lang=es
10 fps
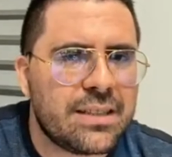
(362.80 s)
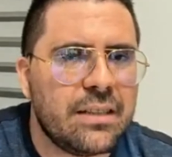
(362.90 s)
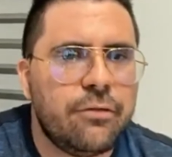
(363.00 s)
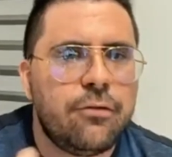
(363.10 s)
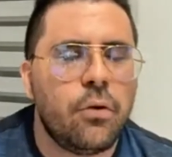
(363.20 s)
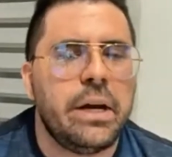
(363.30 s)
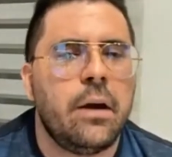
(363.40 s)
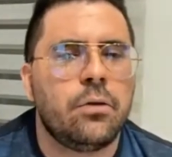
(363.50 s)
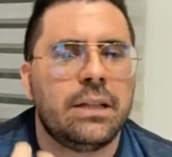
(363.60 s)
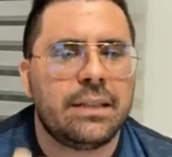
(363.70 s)
fue a
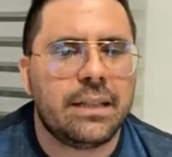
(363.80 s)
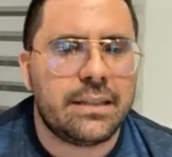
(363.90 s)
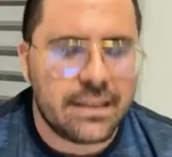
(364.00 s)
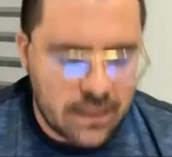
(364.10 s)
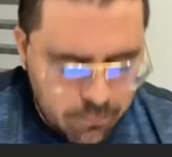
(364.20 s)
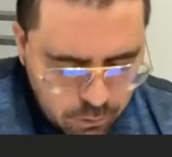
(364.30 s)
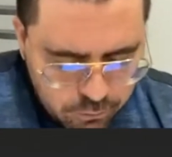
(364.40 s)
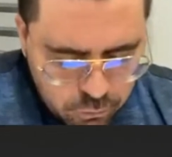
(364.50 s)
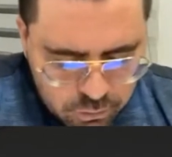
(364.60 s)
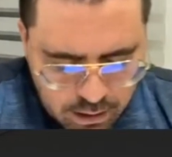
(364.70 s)
una tristeza
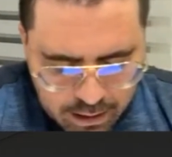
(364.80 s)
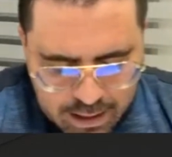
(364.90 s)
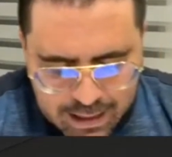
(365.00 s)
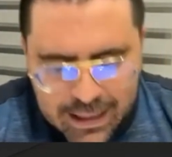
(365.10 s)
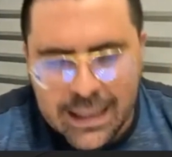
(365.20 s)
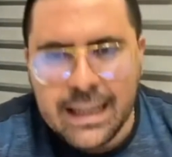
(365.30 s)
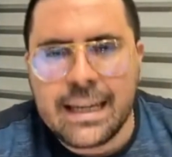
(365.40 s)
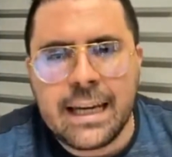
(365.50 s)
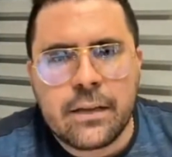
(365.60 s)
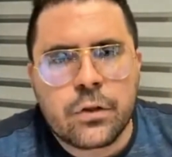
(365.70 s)
profunda y
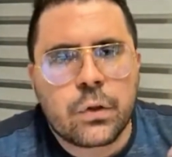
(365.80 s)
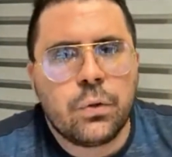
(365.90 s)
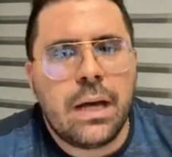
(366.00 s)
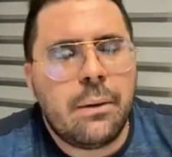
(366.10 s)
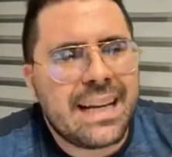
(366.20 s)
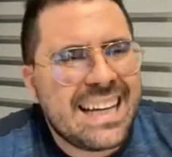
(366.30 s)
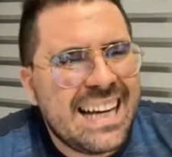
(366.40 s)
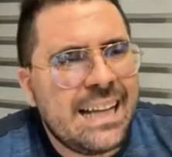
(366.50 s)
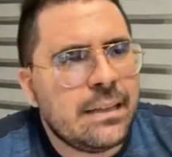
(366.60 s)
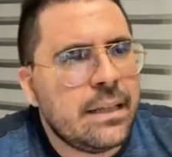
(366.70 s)
que sudaba
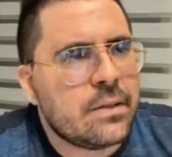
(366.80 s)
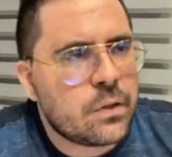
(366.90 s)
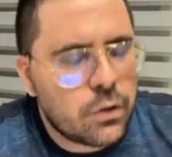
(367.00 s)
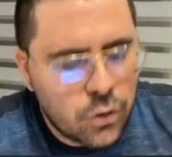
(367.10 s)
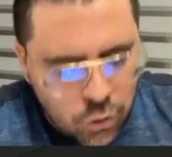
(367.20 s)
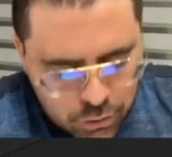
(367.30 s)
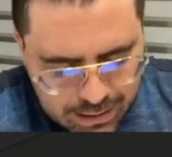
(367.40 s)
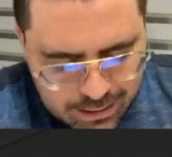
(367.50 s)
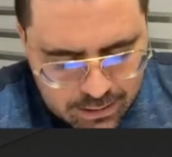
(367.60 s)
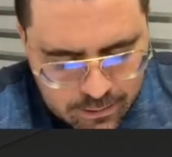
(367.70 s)
grandes
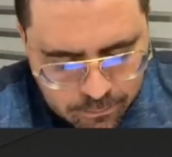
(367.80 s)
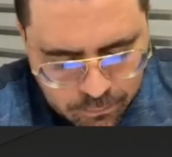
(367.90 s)
gotas